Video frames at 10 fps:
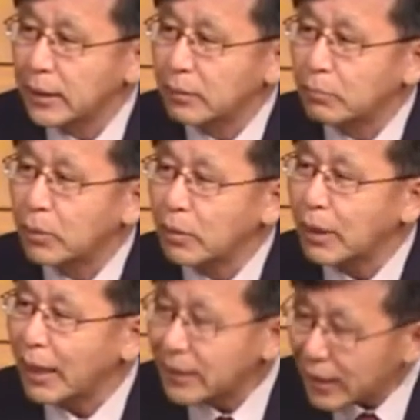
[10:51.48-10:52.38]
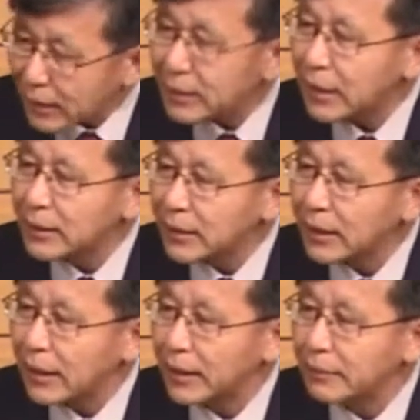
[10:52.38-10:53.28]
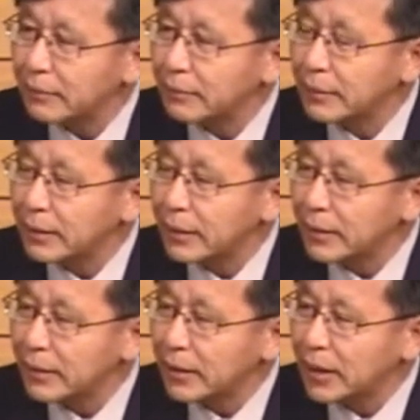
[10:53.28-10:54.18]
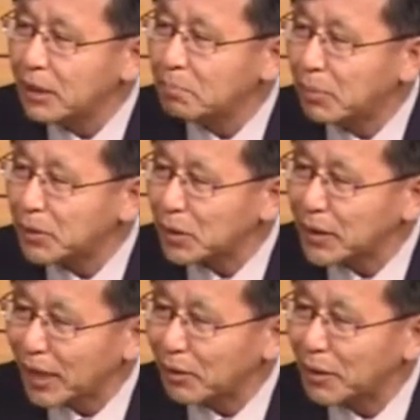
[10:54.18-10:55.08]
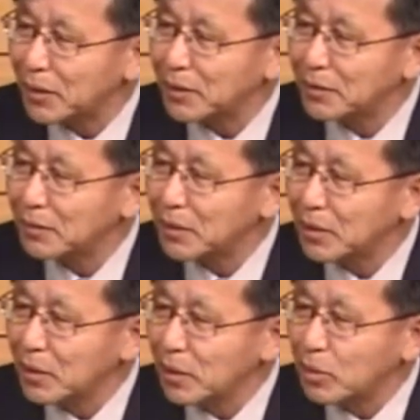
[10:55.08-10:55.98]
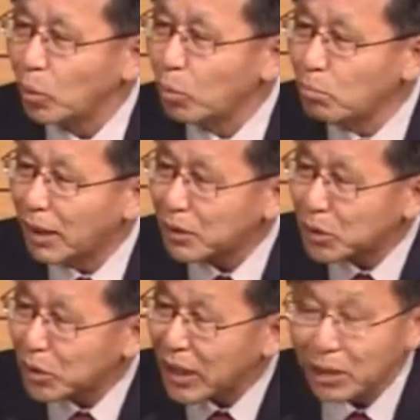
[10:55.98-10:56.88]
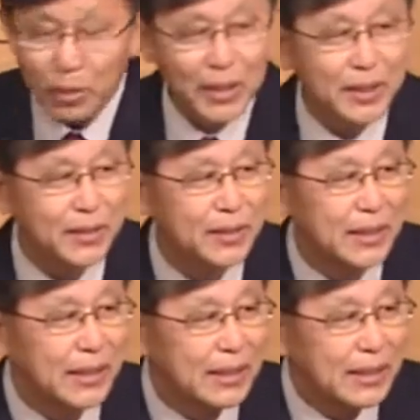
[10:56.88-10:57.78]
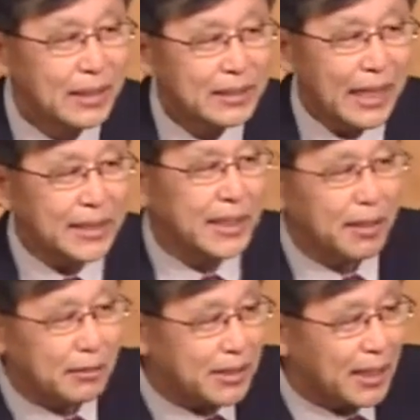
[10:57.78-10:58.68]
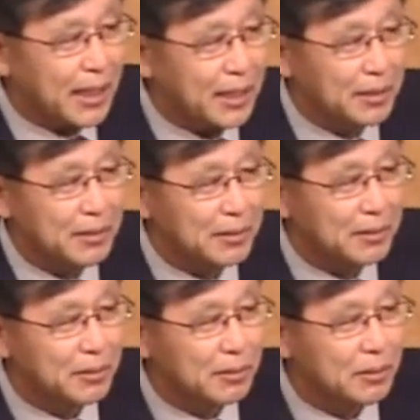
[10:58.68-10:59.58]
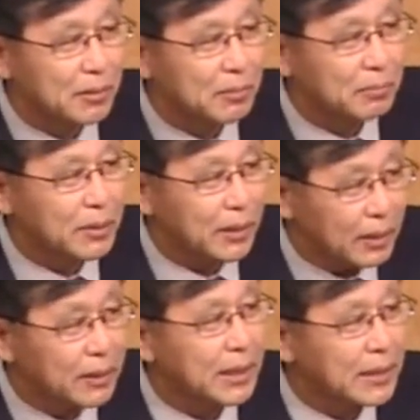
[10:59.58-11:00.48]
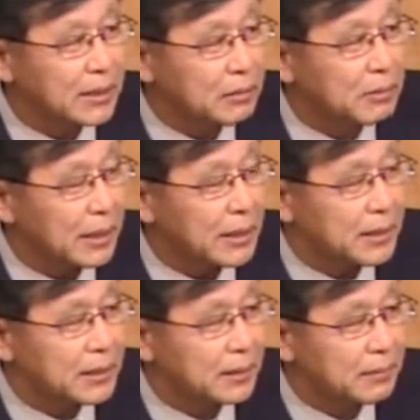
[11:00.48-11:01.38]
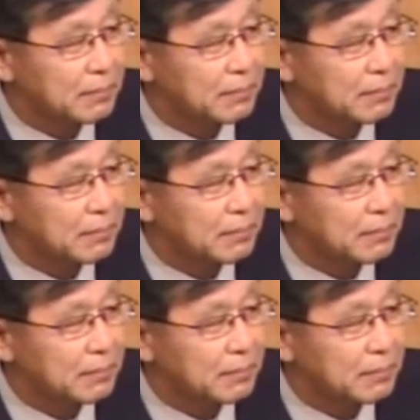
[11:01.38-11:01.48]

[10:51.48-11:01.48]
뭐 가지각색이잖아요. 예. 이뻐서 사귀어요돈 많아서 사귀어요 잘생겼잖아요. 뭐 여러 가지 이유가 있겠죠.